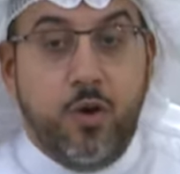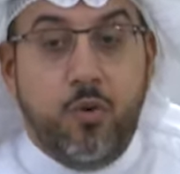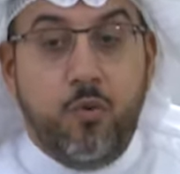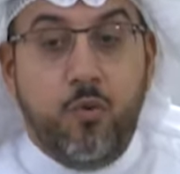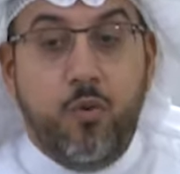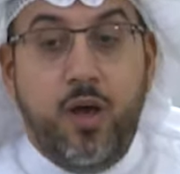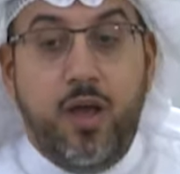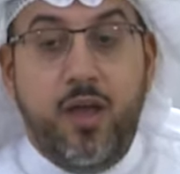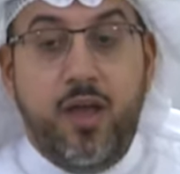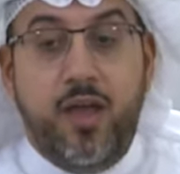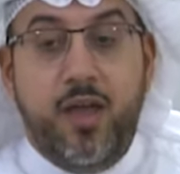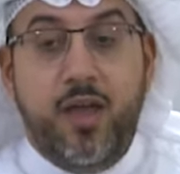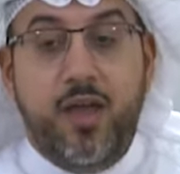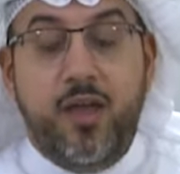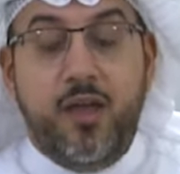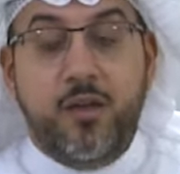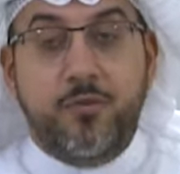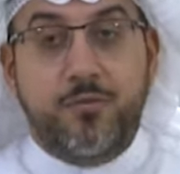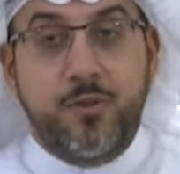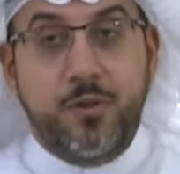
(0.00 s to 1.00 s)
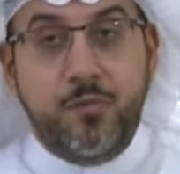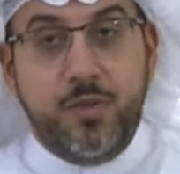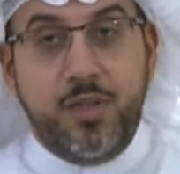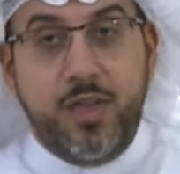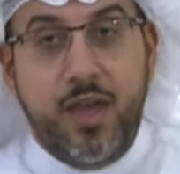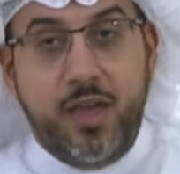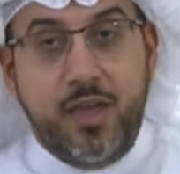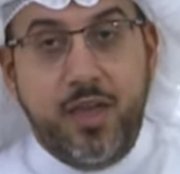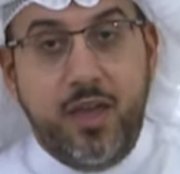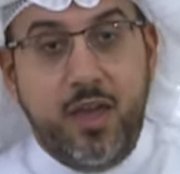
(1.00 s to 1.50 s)
وفي
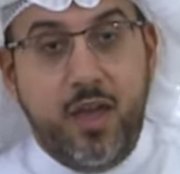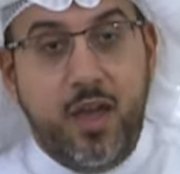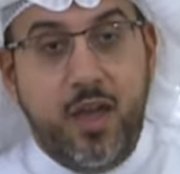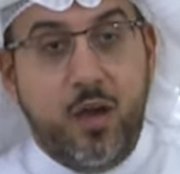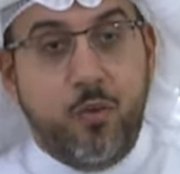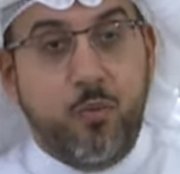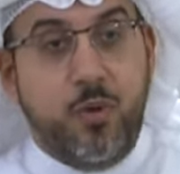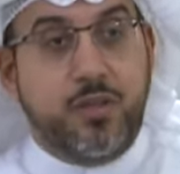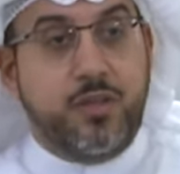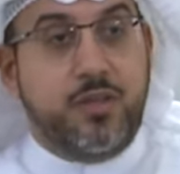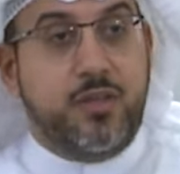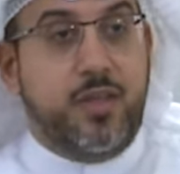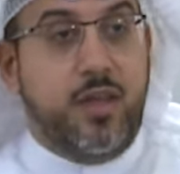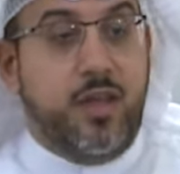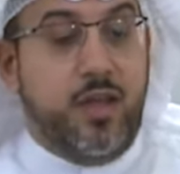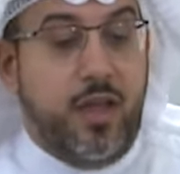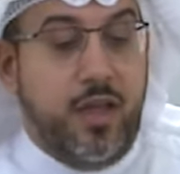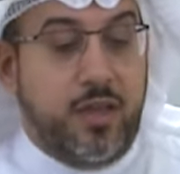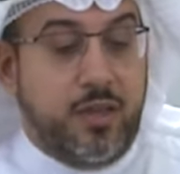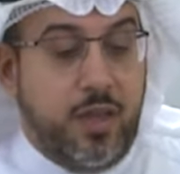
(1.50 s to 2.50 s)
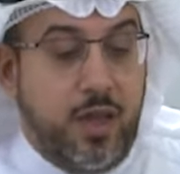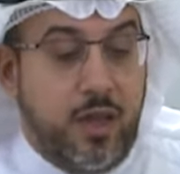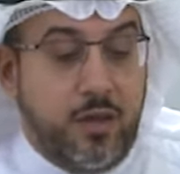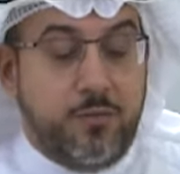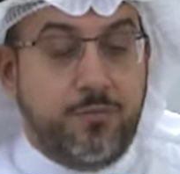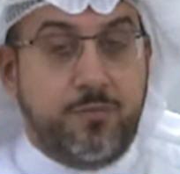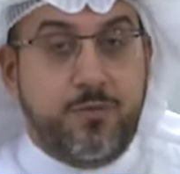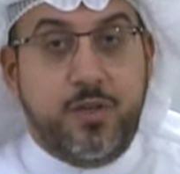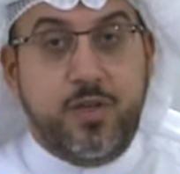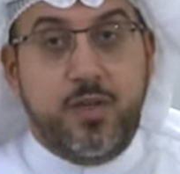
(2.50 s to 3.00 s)
البدايه اود ان
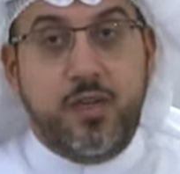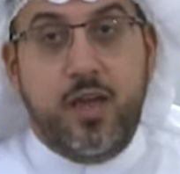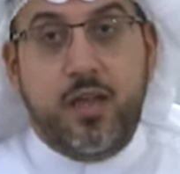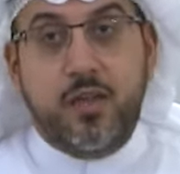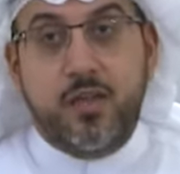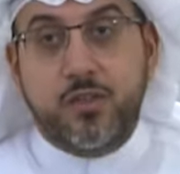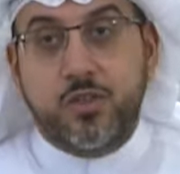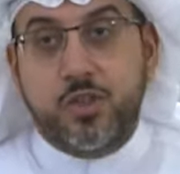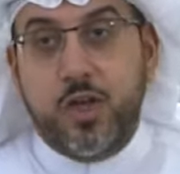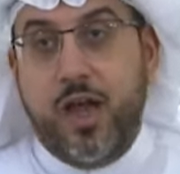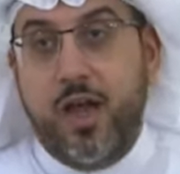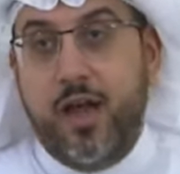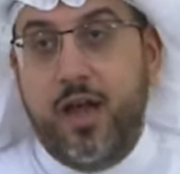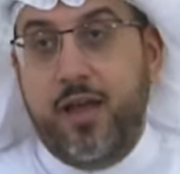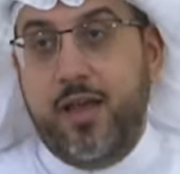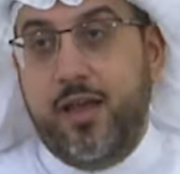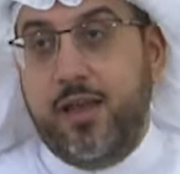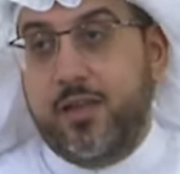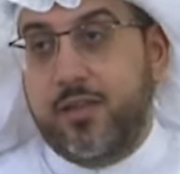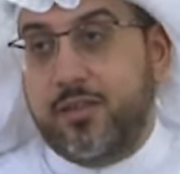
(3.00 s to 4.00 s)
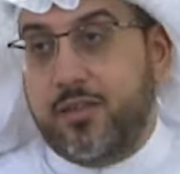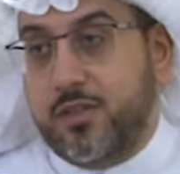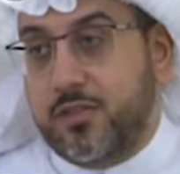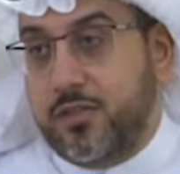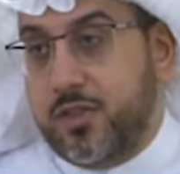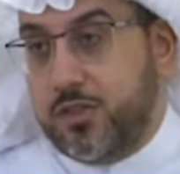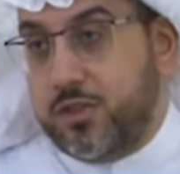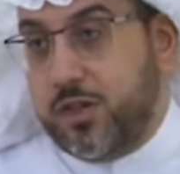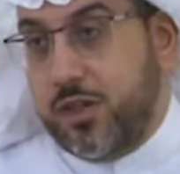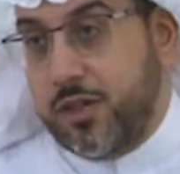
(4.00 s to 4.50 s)
انفي الاشاعه التي
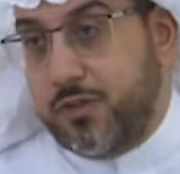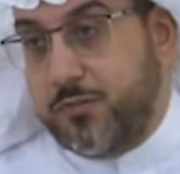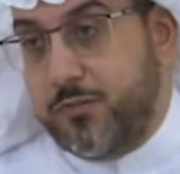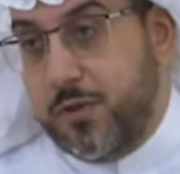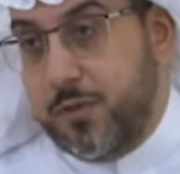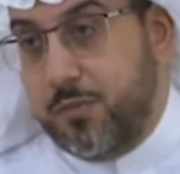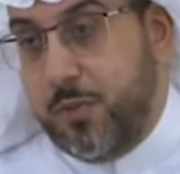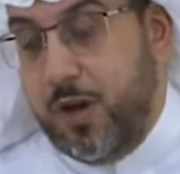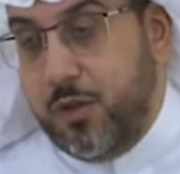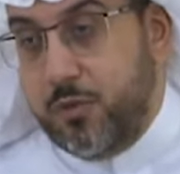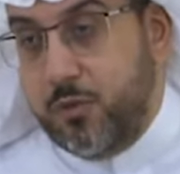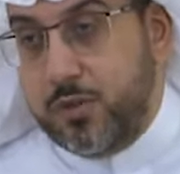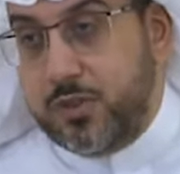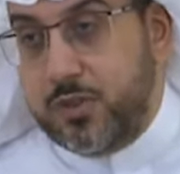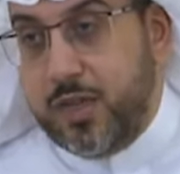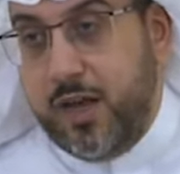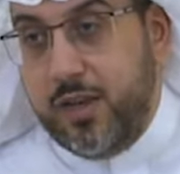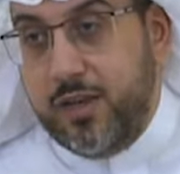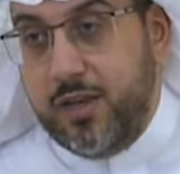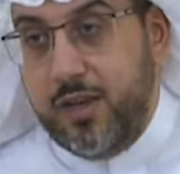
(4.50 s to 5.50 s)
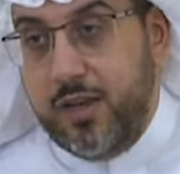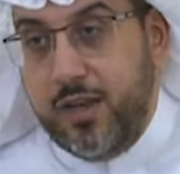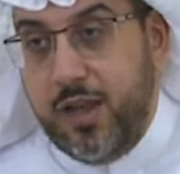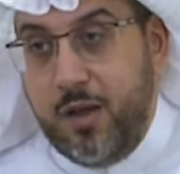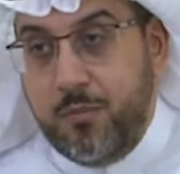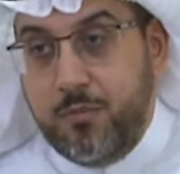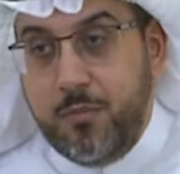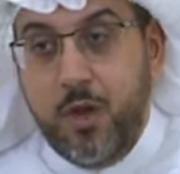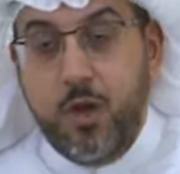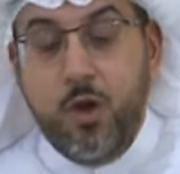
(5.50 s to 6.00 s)
انتشرت في بعض وسائل
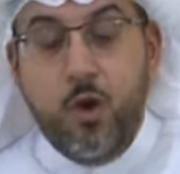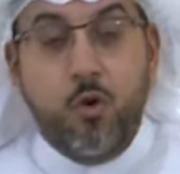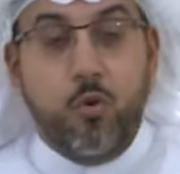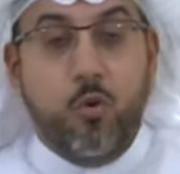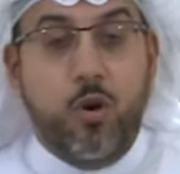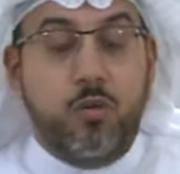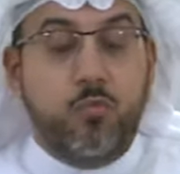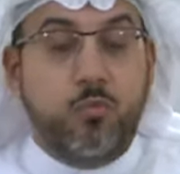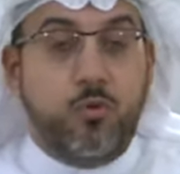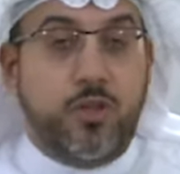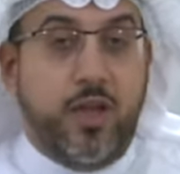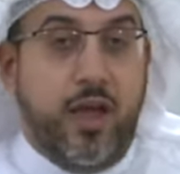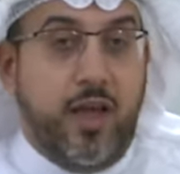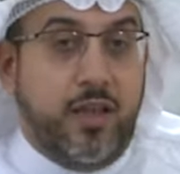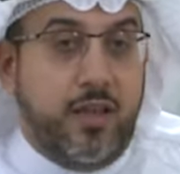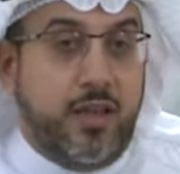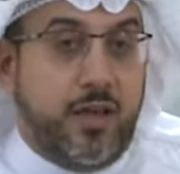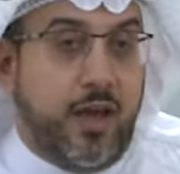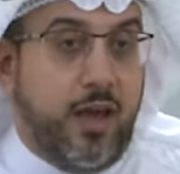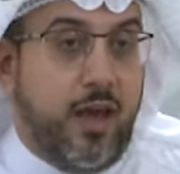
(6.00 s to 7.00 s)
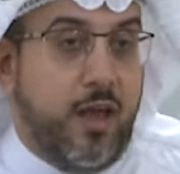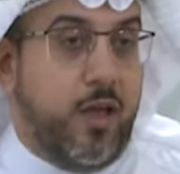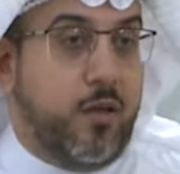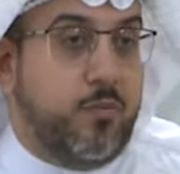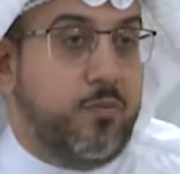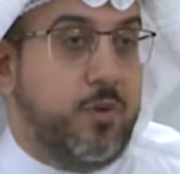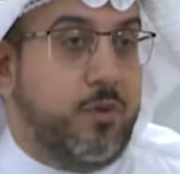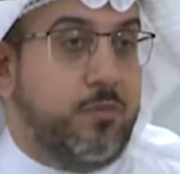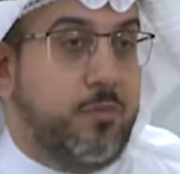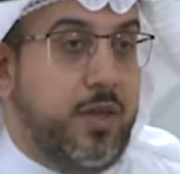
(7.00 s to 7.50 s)
الاعلام والمتعلقه
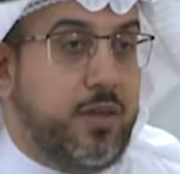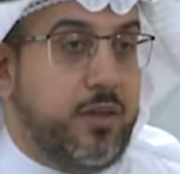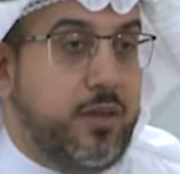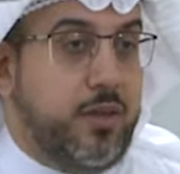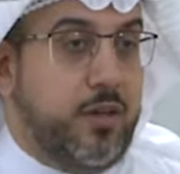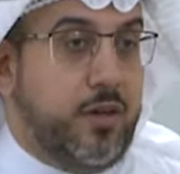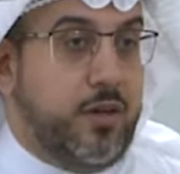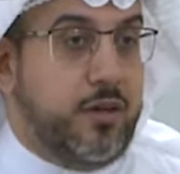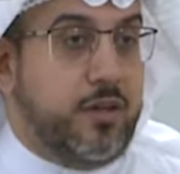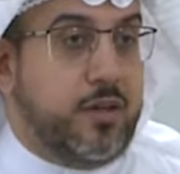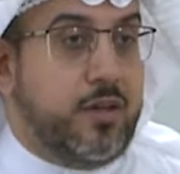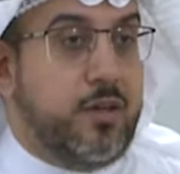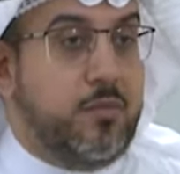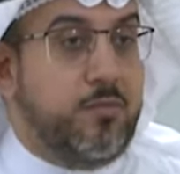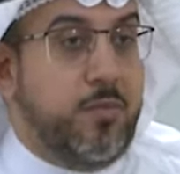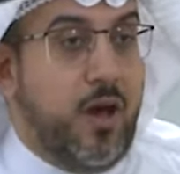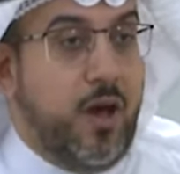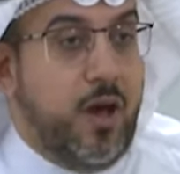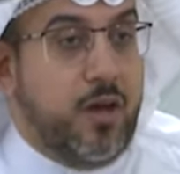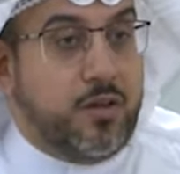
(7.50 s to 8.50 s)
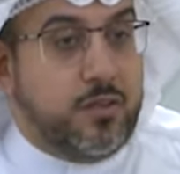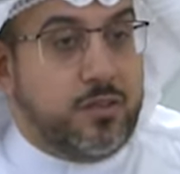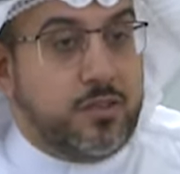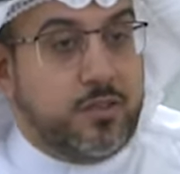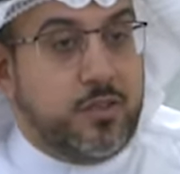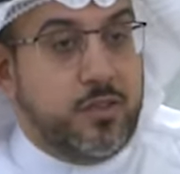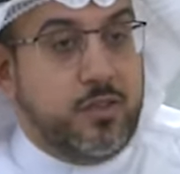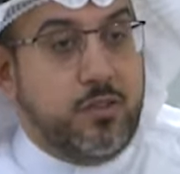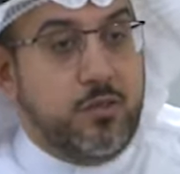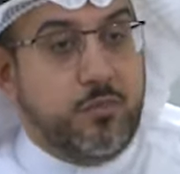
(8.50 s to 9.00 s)
بمنع كبار
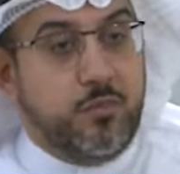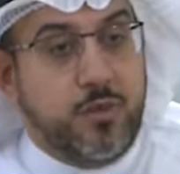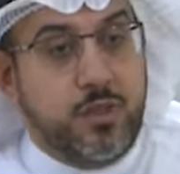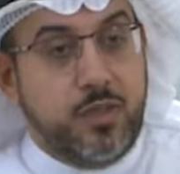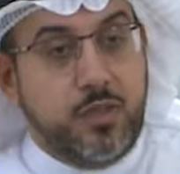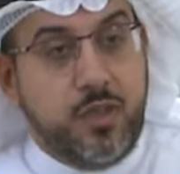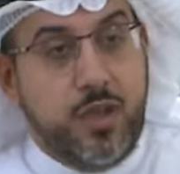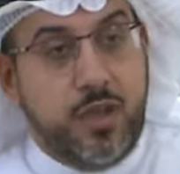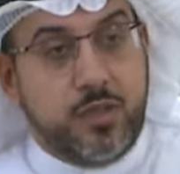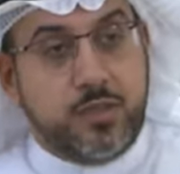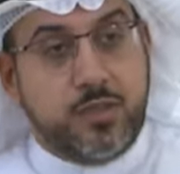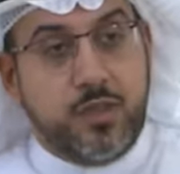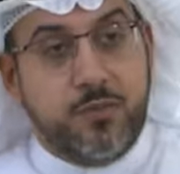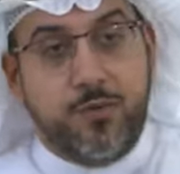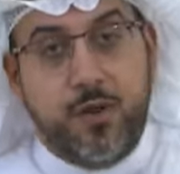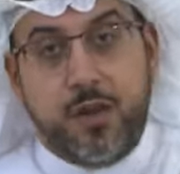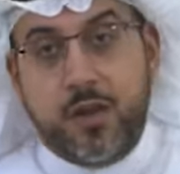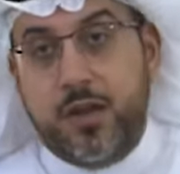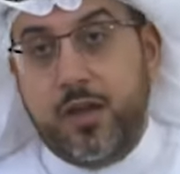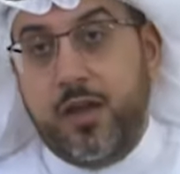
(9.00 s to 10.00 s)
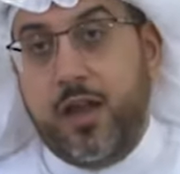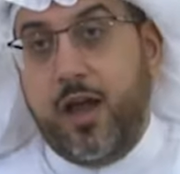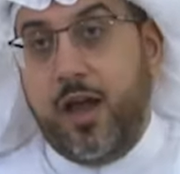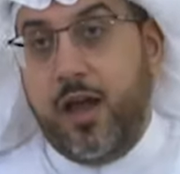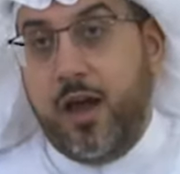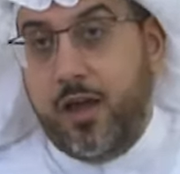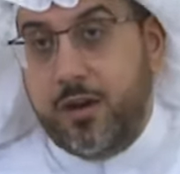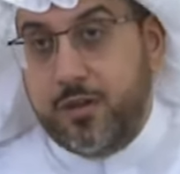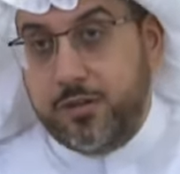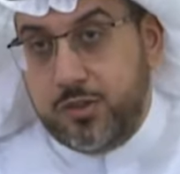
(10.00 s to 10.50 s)
السن من السفر الى
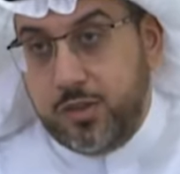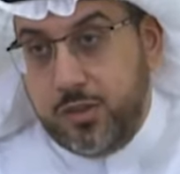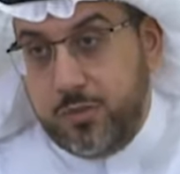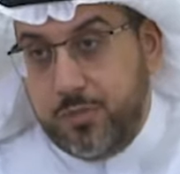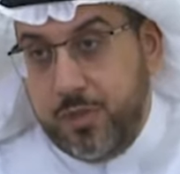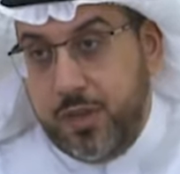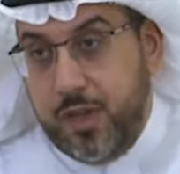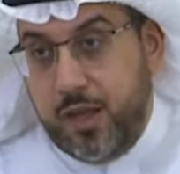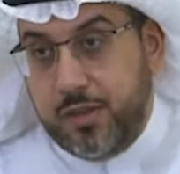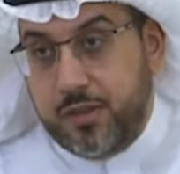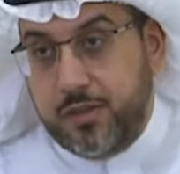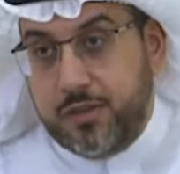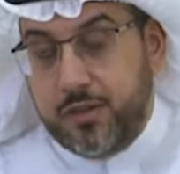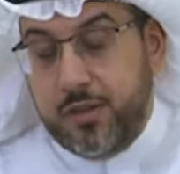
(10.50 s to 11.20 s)
خارج البلاد